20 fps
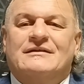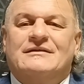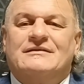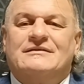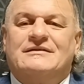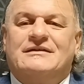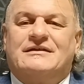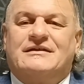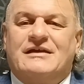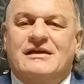
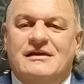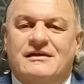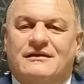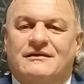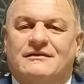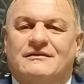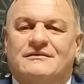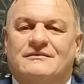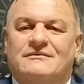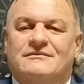di
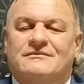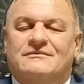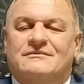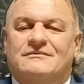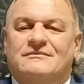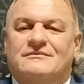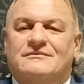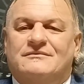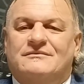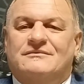chi
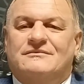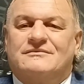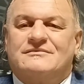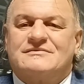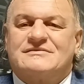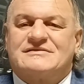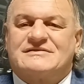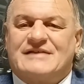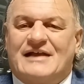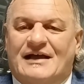eh,
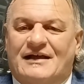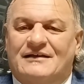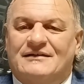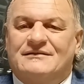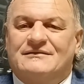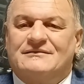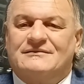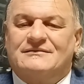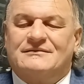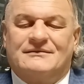
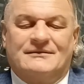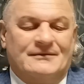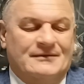sta